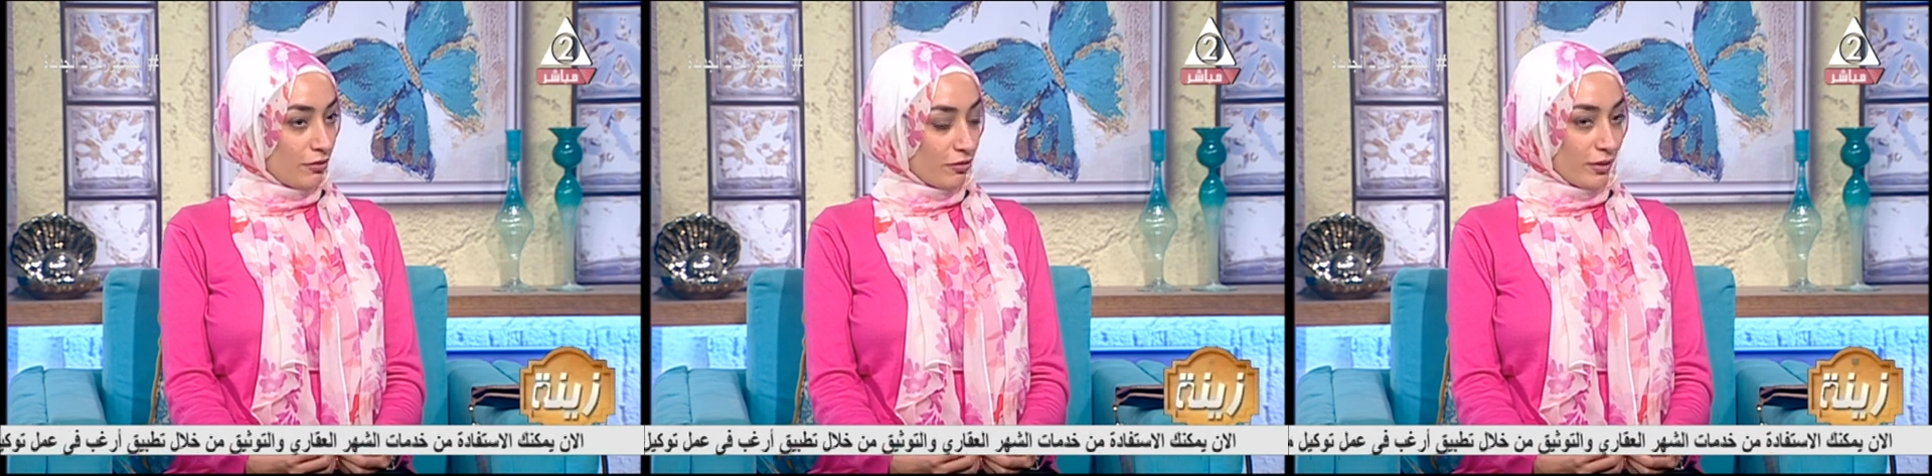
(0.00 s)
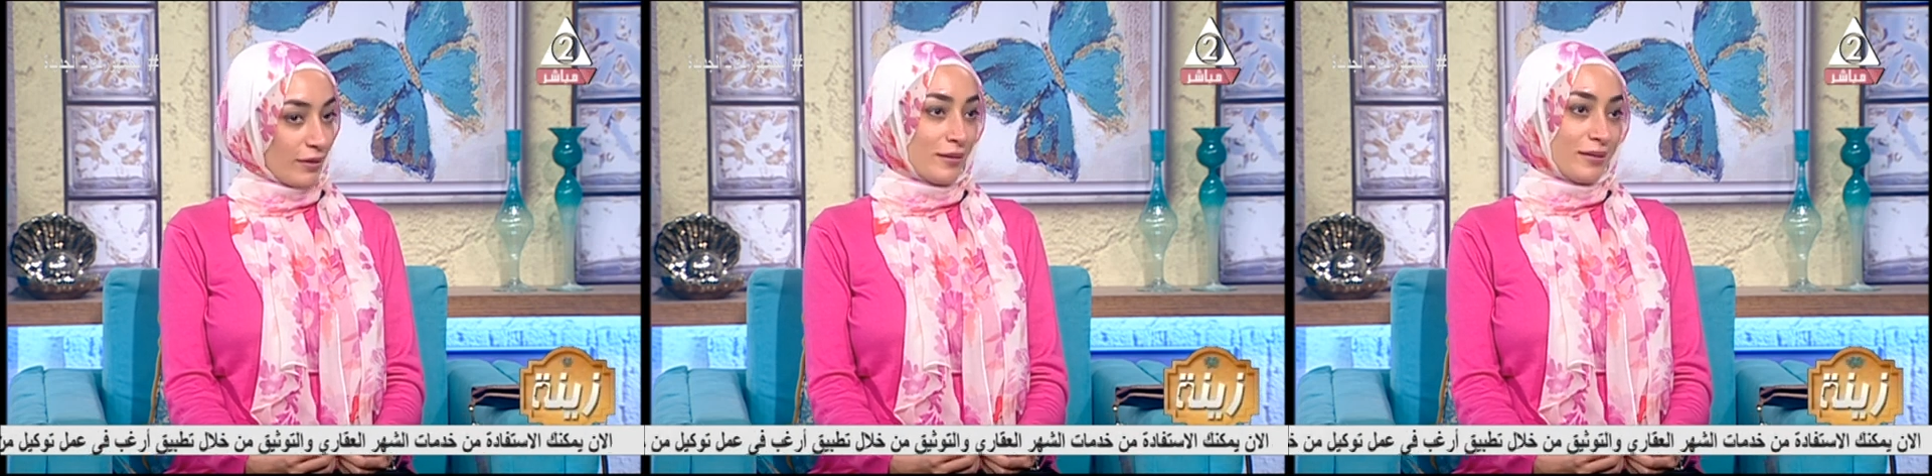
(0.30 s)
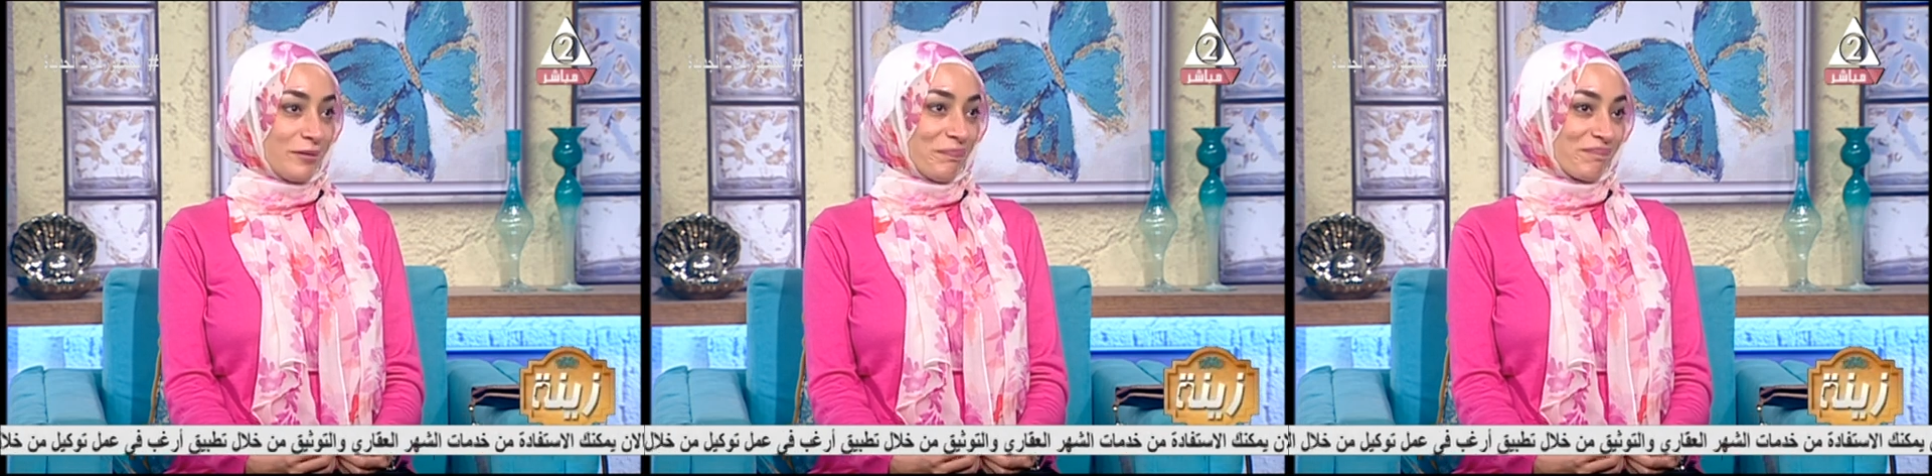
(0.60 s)

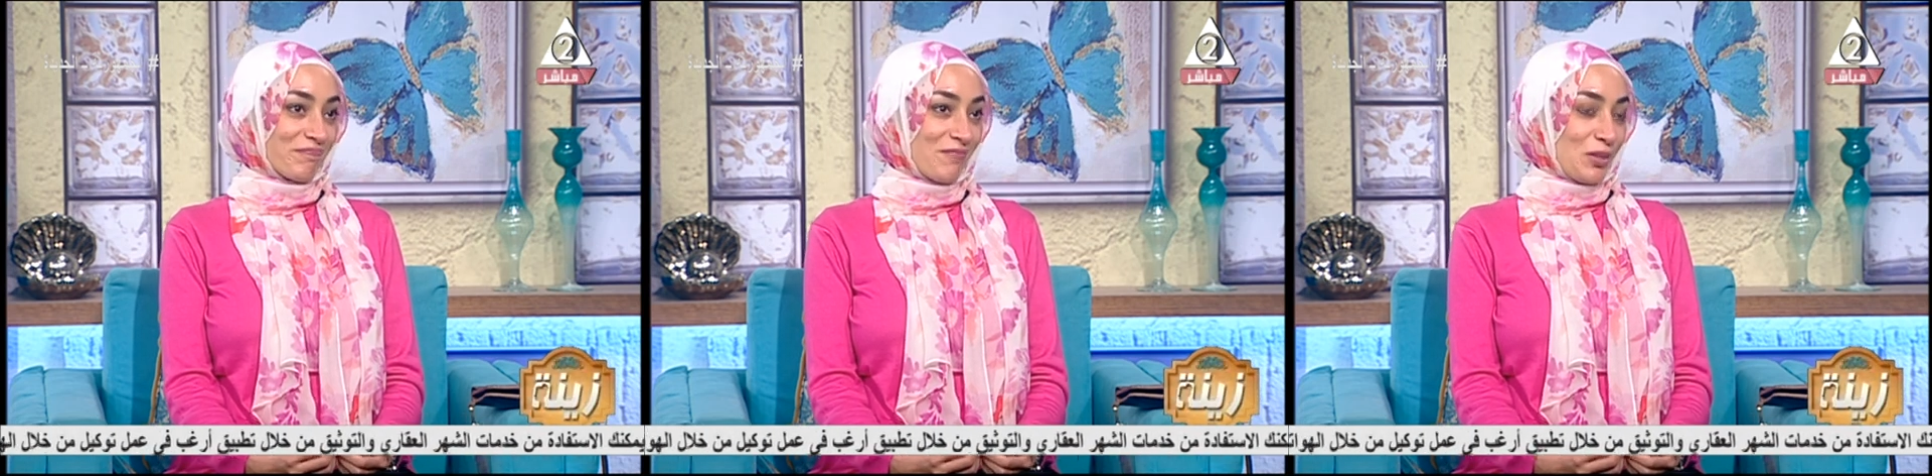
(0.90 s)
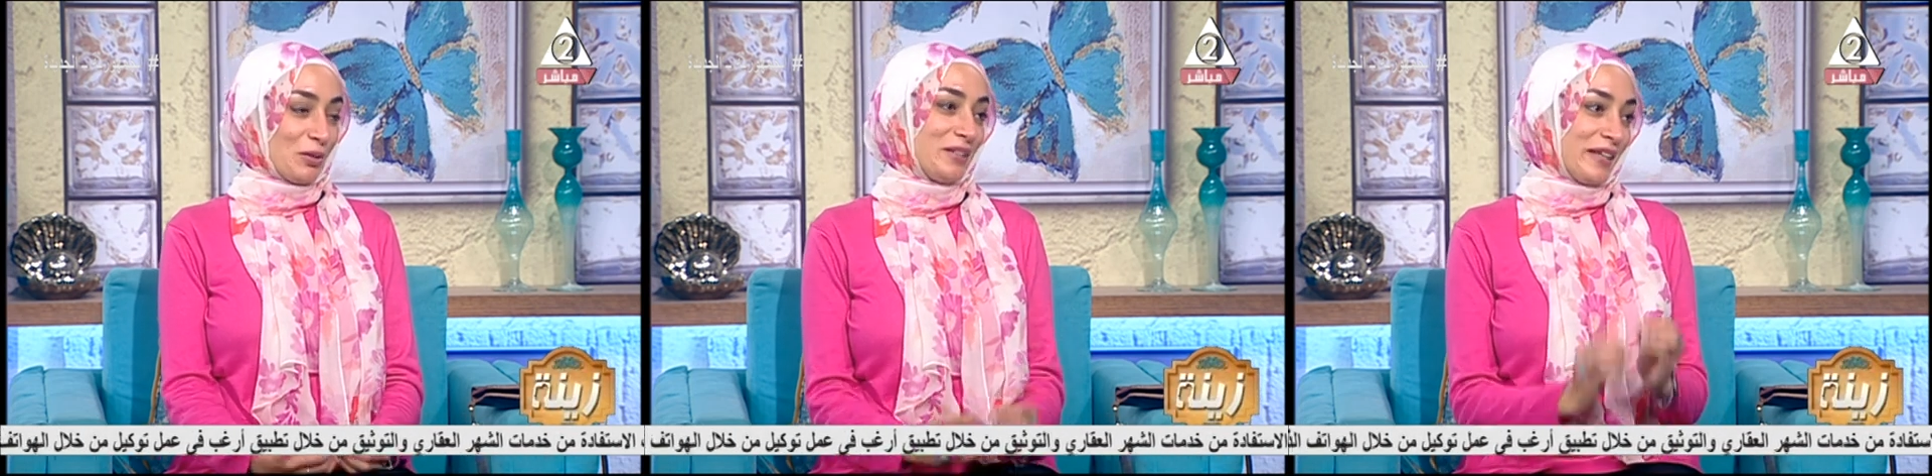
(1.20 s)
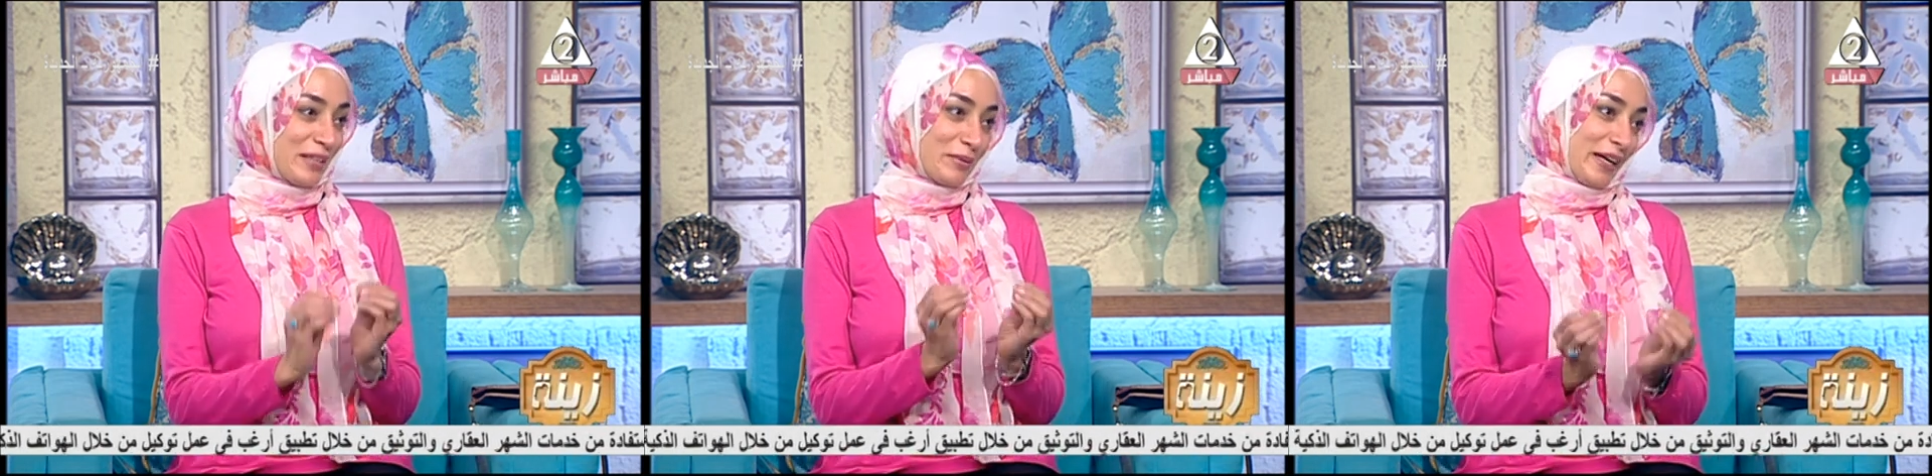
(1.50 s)
فقلت
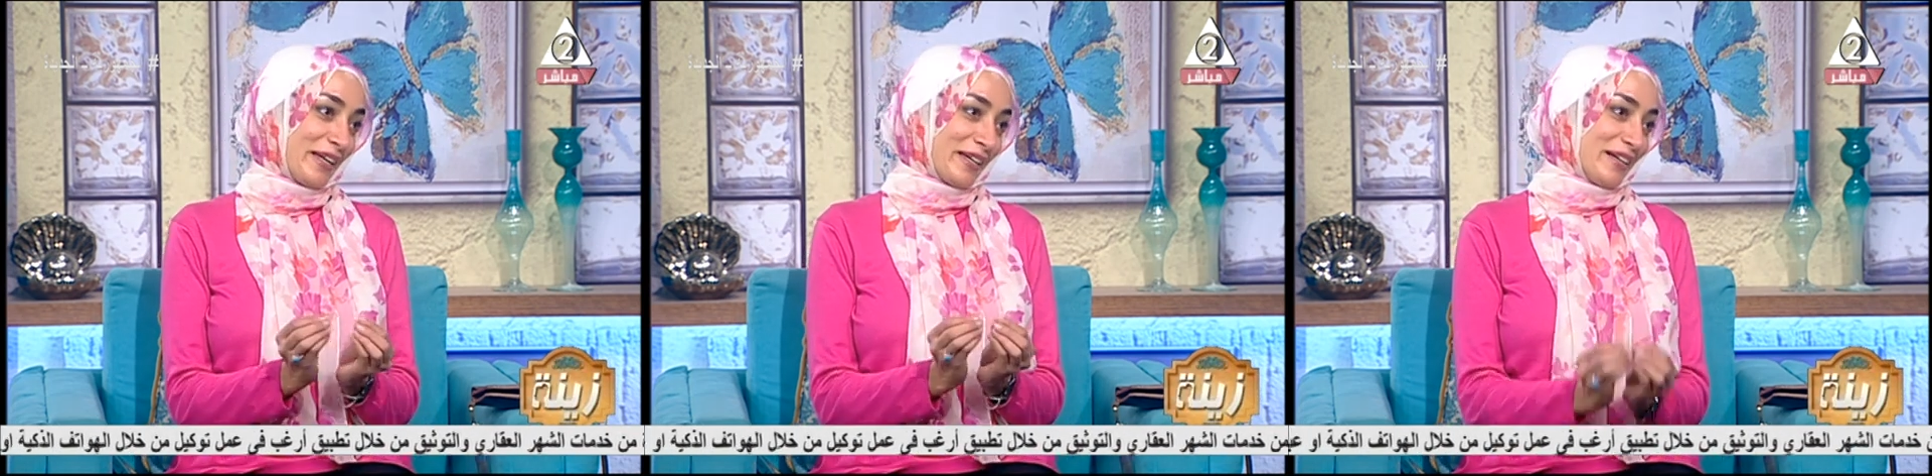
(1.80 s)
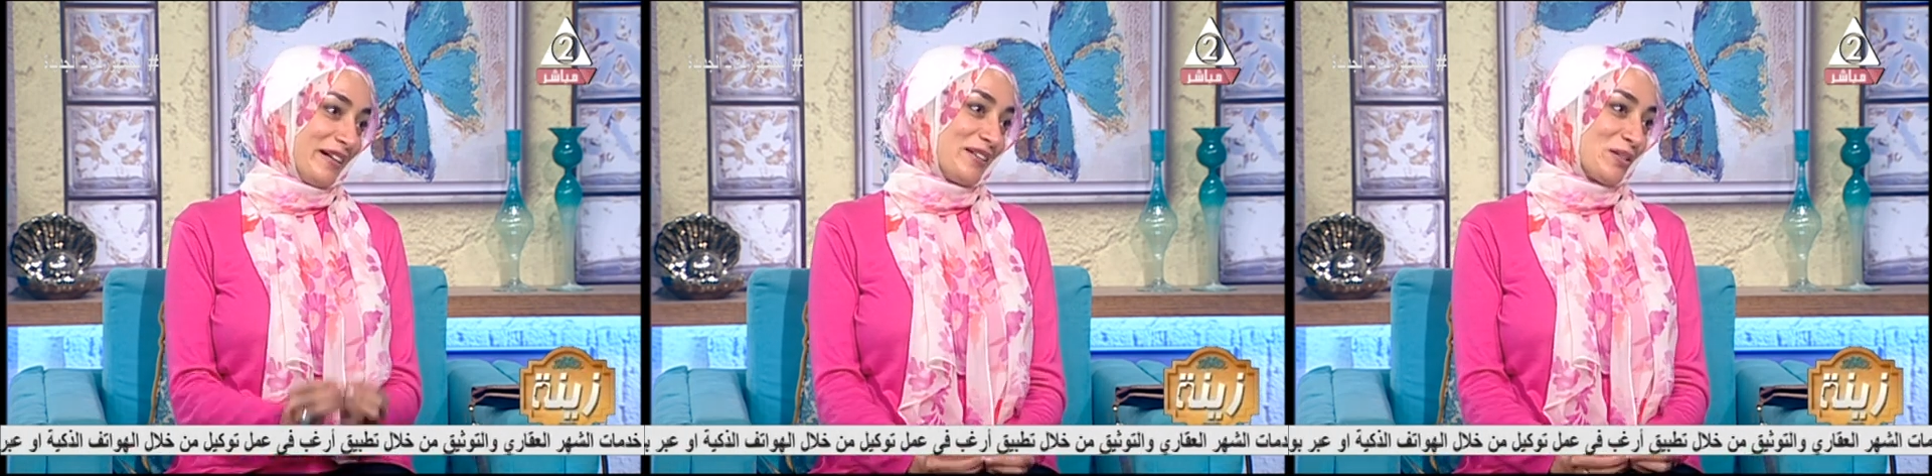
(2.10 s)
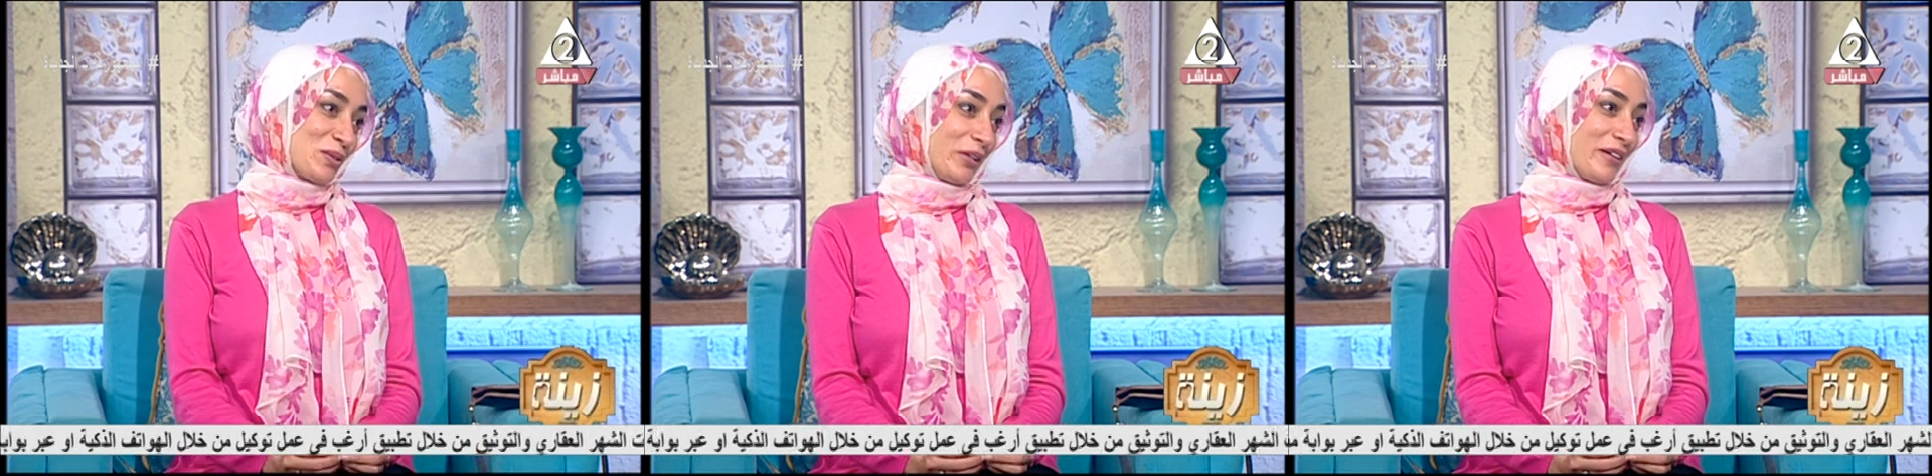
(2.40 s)
يعني ابدا حاجة
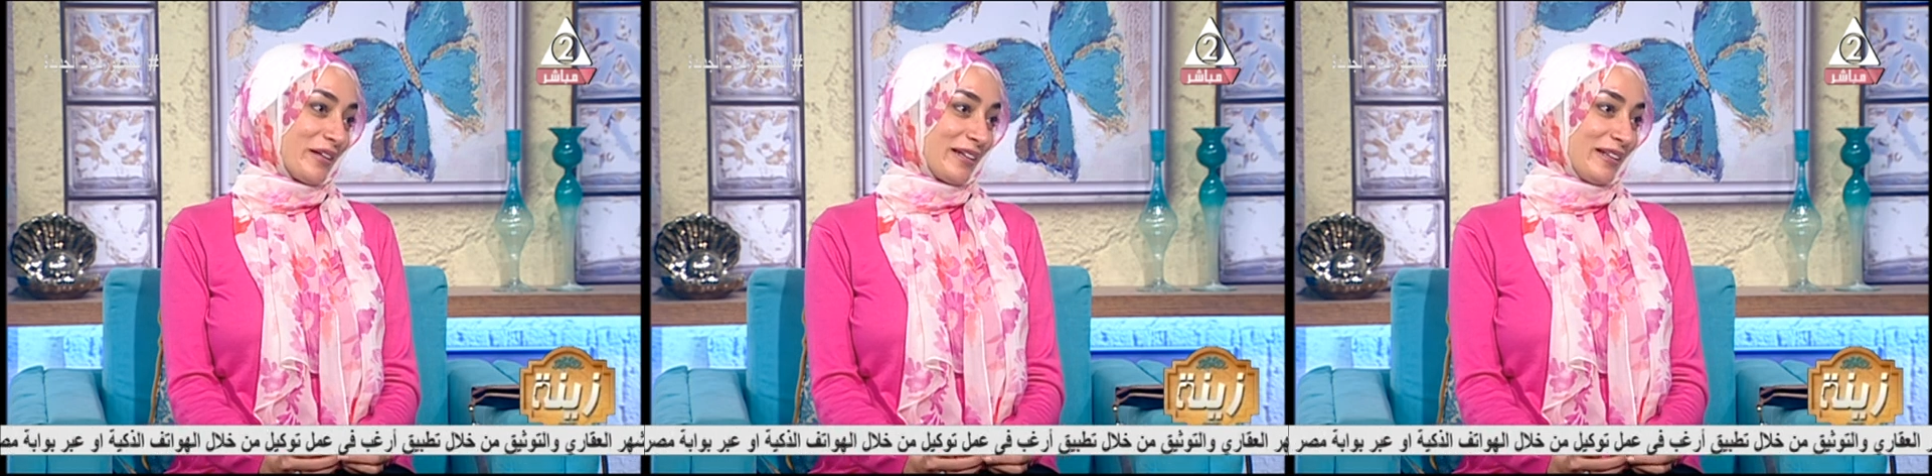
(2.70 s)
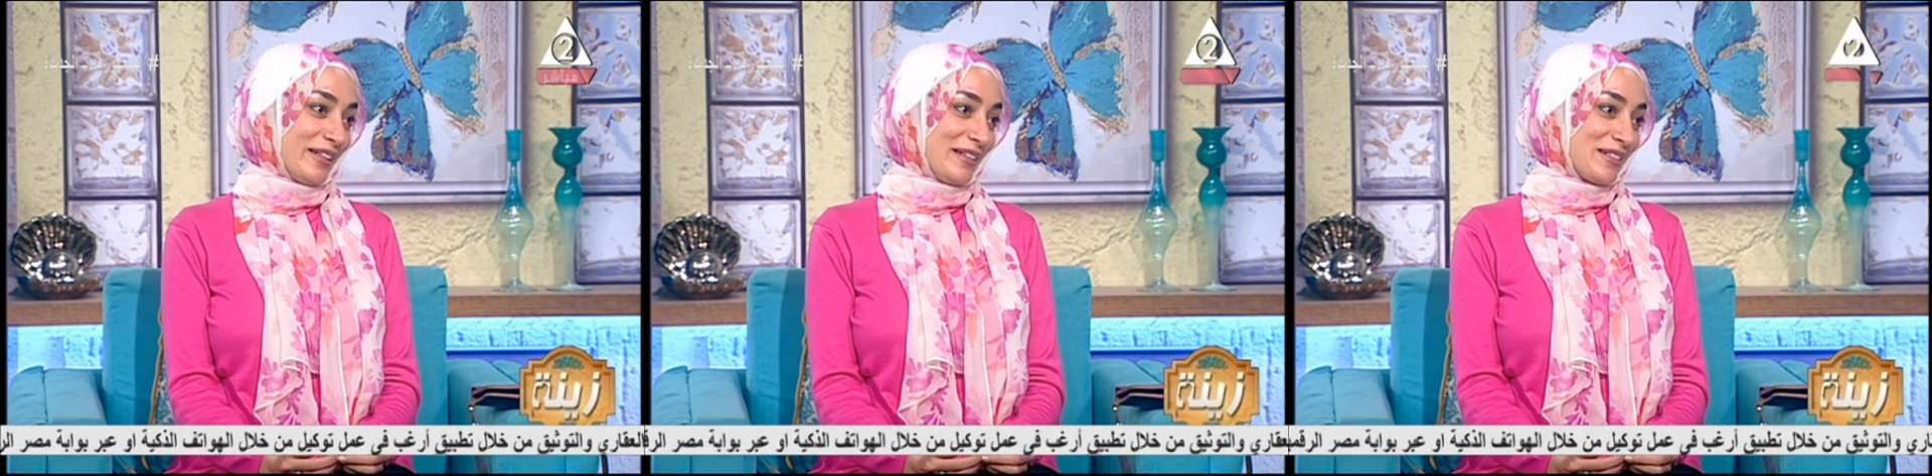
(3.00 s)
صغيرة كده على قد